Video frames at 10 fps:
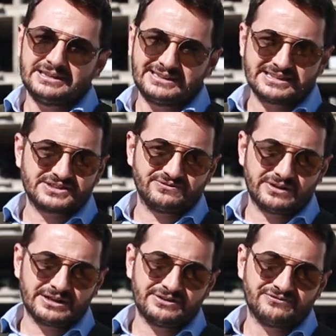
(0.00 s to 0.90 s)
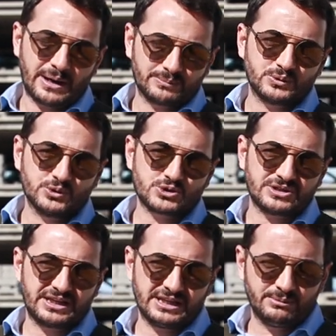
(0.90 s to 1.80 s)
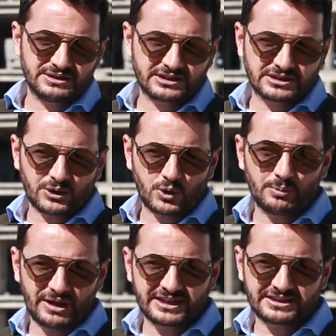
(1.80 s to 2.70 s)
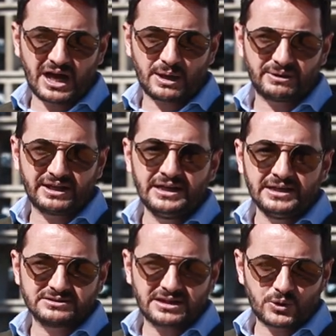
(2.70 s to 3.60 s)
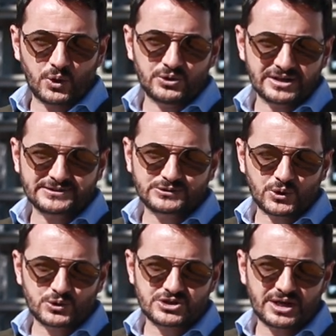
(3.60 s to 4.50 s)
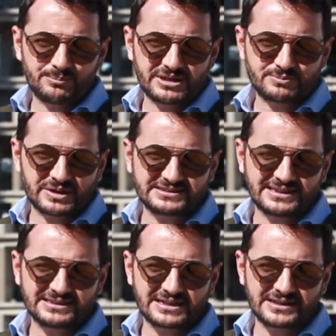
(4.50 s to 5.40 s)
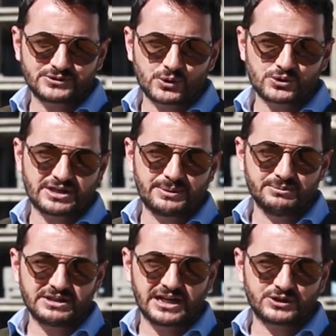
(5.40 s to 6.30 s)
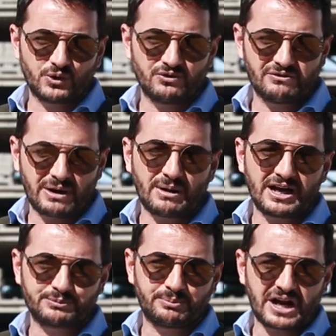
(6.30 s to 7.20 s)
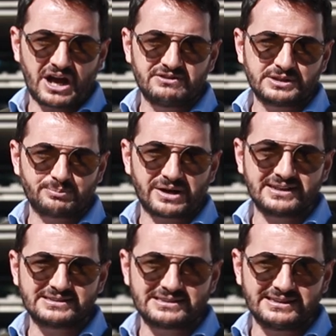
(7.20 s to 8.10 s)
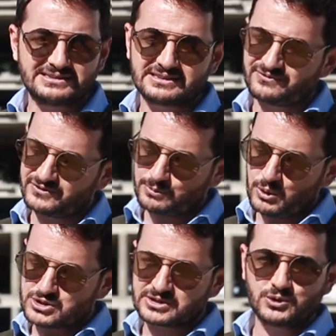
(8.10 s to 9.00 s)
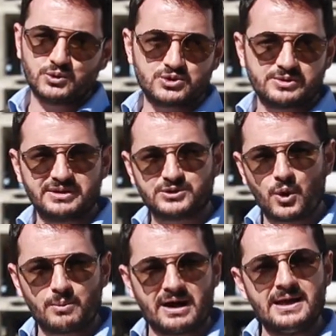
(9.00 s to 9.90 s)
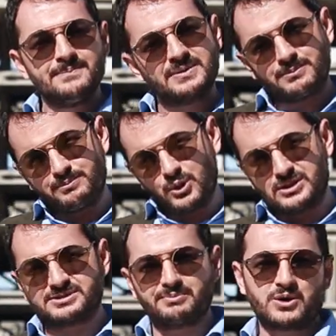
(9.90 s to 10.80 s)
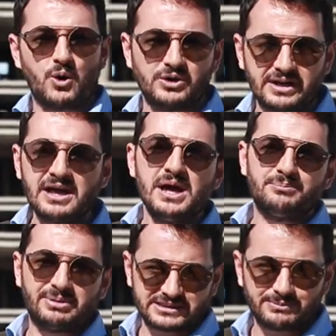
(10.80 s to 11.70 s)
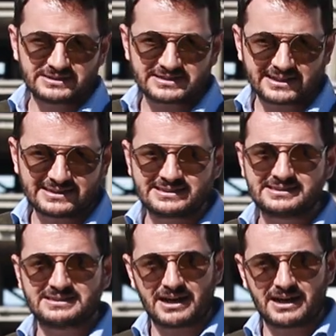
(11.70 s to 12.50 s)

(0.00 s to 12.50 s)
Если вам нужно именно в таком этапе, такой рассрочка, беспроцентная рассрочка, мы готовы вам отправить прайс-лист, вы можете у себя дома более спокойно посмотреть.